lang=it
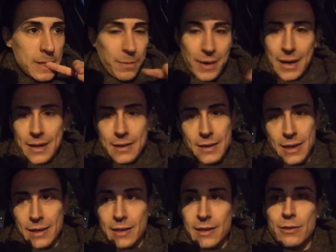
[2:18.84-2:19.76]
spara
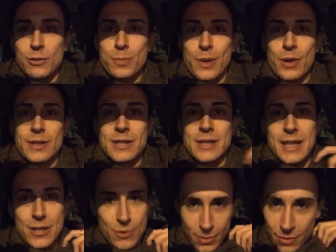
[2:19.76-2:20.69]
cazzate che dico sparo cazzate
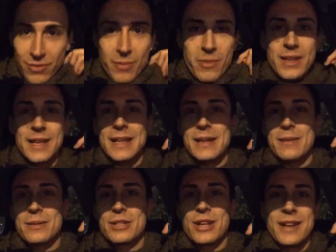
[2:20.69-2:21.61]
io per non farmi vedere delle
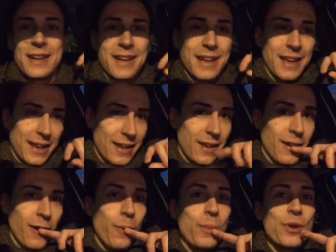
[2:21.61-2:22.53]

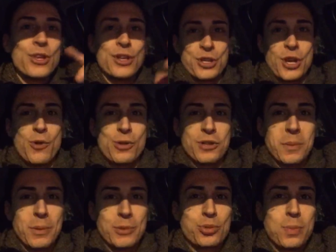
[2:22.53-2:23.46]
persone oh mio dio c'è uno
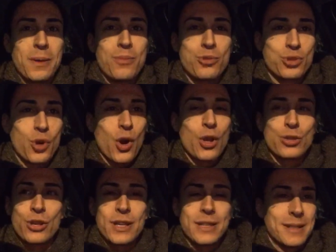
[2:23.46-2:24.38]
tipo super
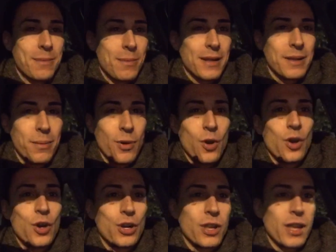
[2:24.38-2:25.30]
muscoloso che sembra
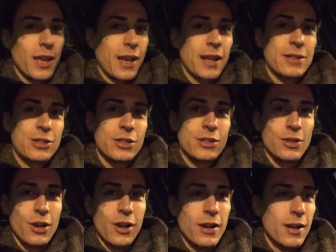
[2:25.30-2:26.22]
tipo che cazzo ne
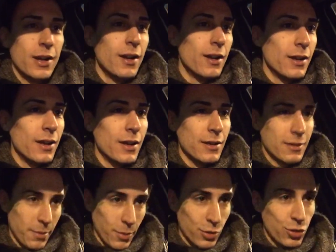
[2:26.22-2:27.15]
so eh,
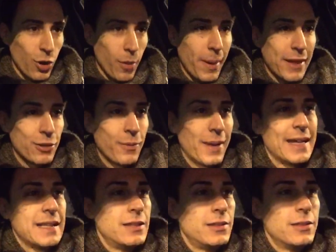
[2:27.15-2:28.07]
tipo dopato
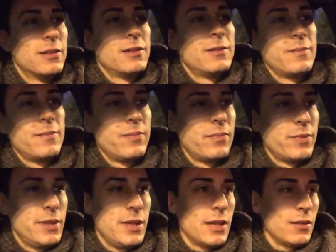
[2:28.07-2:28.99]
malissimo
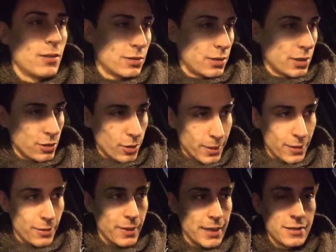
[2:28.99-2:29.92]
sì, questo è
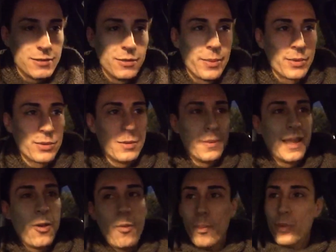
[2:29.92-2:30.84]
dopato malissimo, però se mi
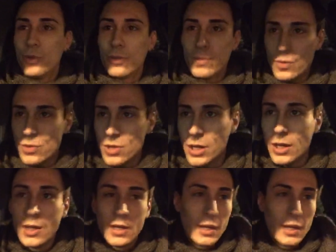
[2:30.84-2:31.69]
dà un pugno mi uccide.